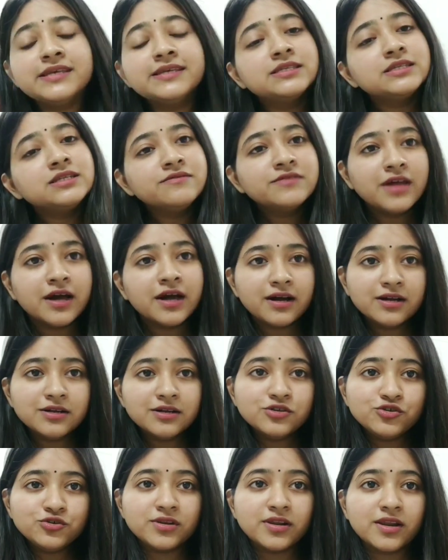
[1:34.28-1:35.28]
সেন্সিটিভ
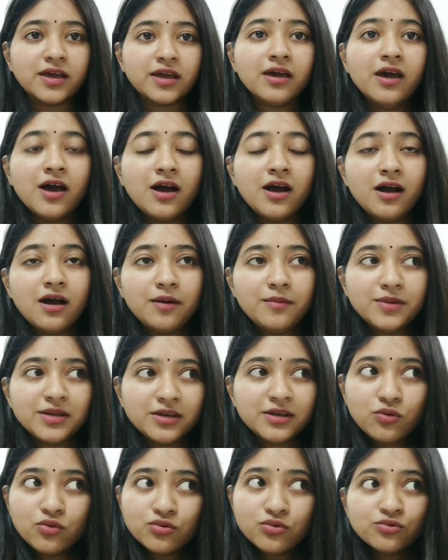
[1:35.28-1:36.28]
থাকার জন্যে
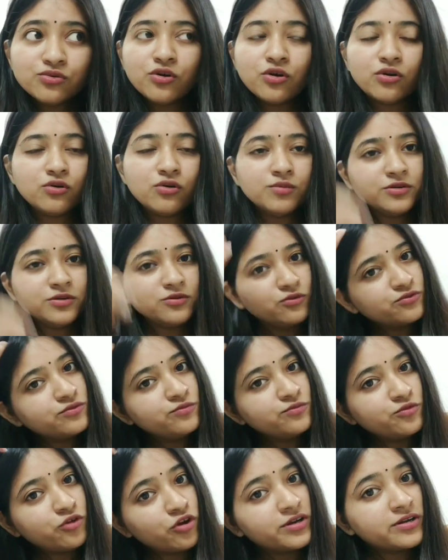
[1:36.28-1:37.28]
মানে কোনো রকমের
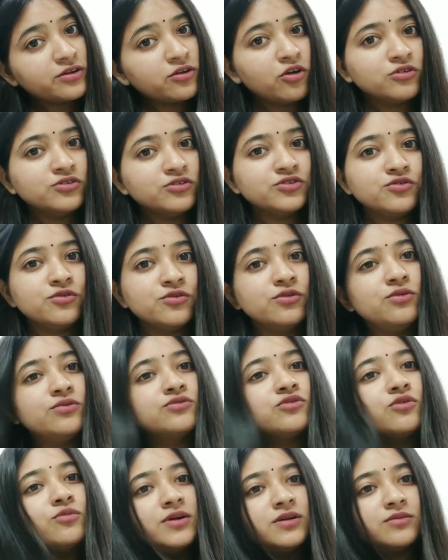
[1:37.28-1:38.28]
নতুন প্রোডাক্ট লঞ্চ হলো
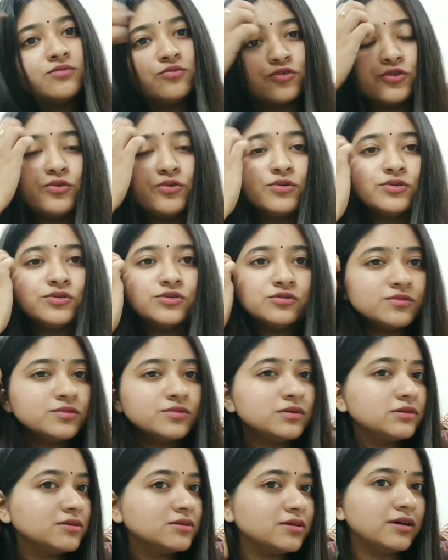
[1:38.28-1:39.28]
তোমার মনে হলো
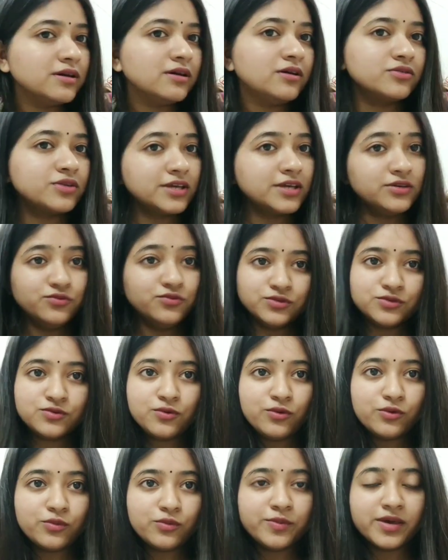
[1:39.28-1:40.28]
তুমি ওটা ইউজ
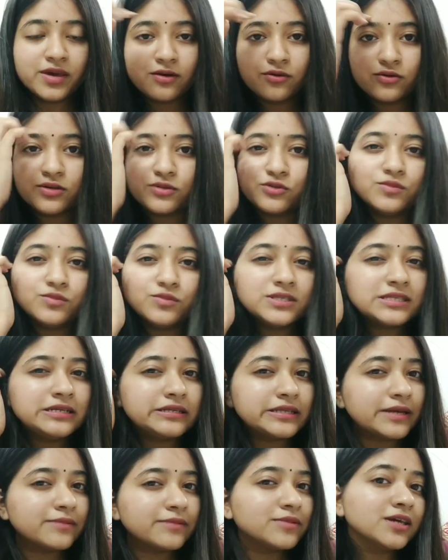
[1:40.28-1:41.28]
করবে ওটা তুমি
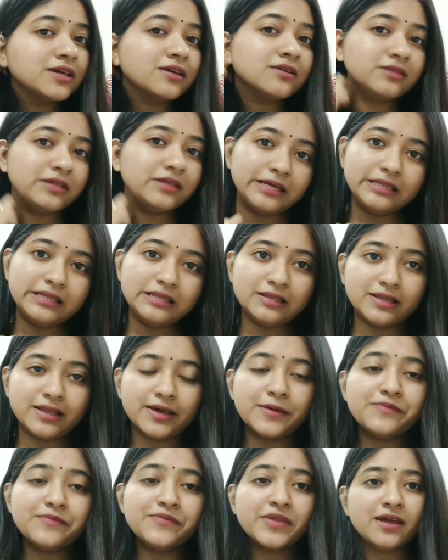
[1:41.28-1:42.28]
স্কিন টাইপ দেখে নিয়ে
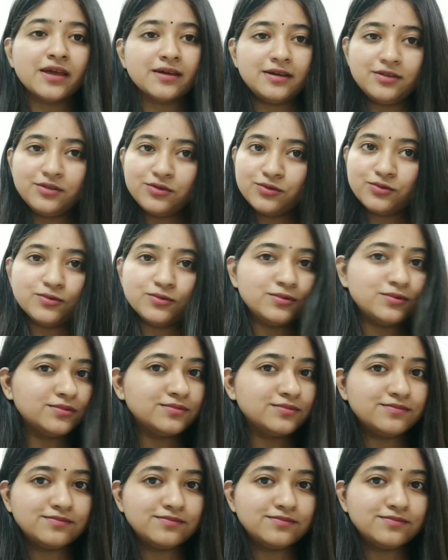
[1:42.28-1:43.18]
নিলে কিন্তু